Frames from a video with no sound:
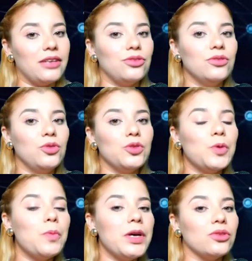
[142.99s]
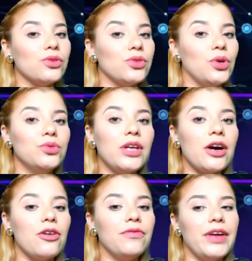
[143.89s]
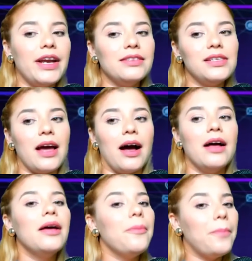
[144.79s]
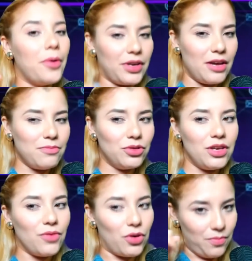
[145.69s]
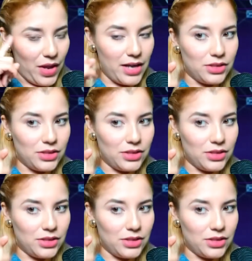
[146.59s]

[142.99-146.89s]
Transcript: hace unos momentos dio una conferencia. ¿Por qué motivo?